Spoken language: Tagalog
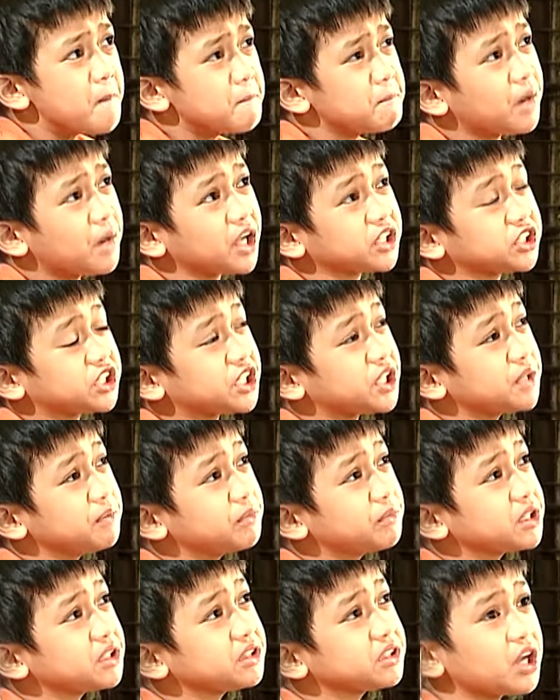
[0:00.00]

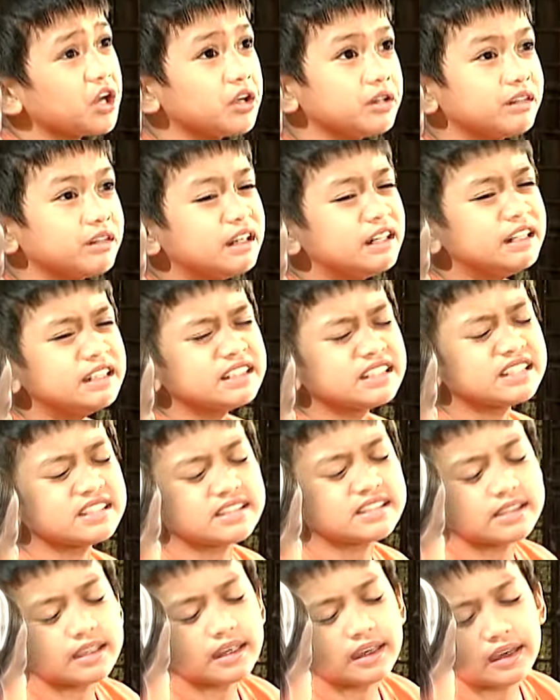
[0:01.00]
makatikim din tayo ng
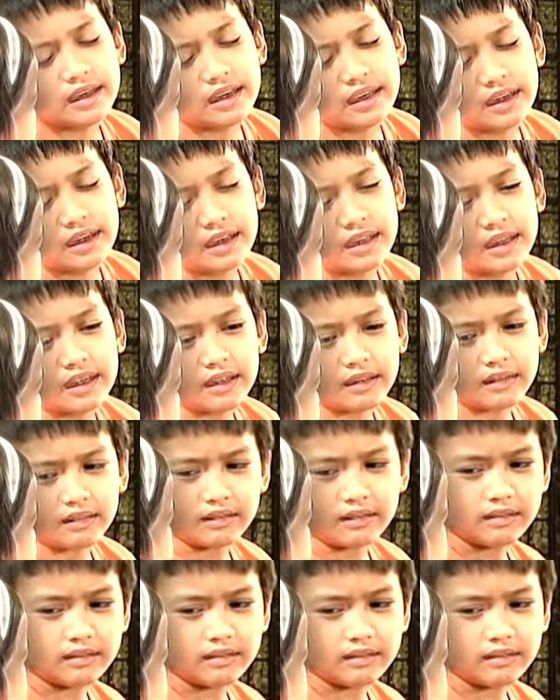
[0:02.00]
steak.